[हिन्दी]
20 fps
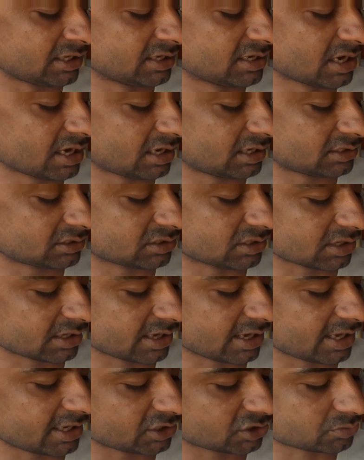गीगा हट
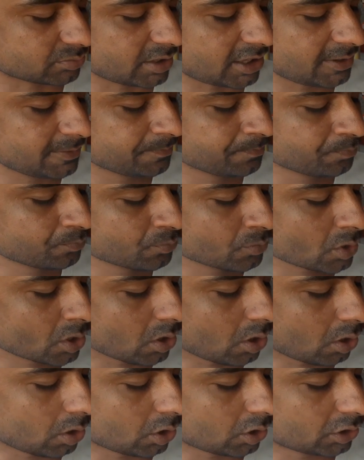तक है इसमें
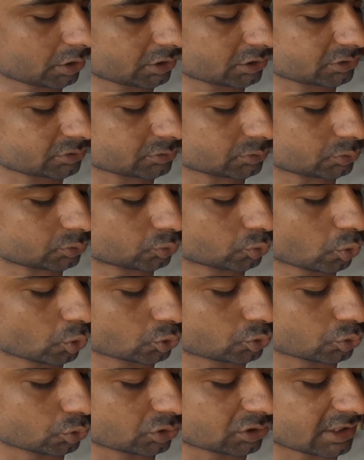और
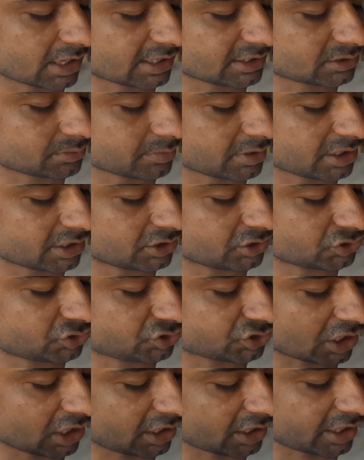दो सूत का इसमें
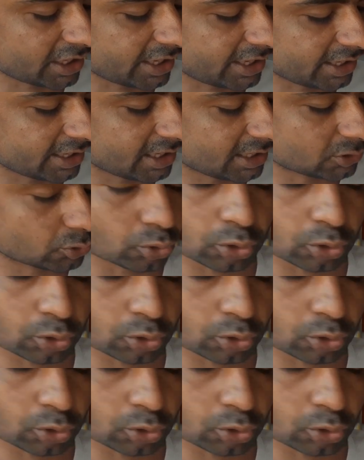चक रहेगा